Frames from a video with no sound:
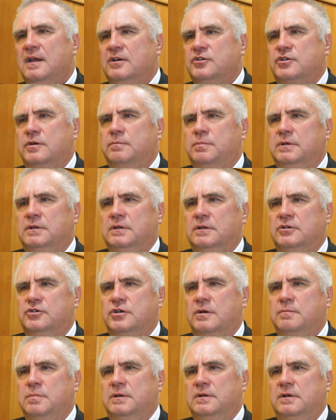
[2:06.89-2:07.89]
żeby,
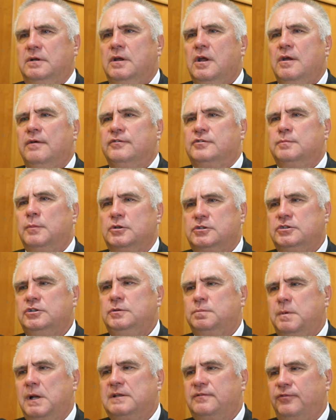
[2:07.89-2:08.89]
żeby
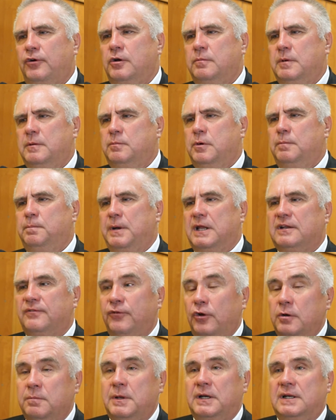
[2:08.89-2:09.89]
wzmocnić platformy, bo
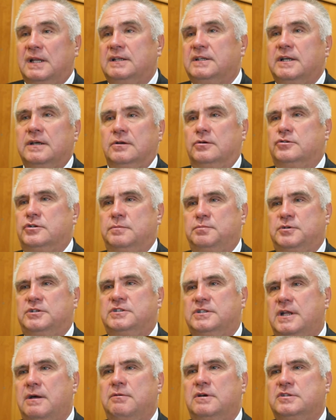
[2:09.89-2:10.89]
platforma dlatego, że
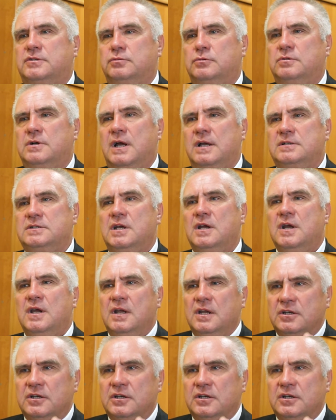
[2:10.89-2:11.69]
przestała słuchać,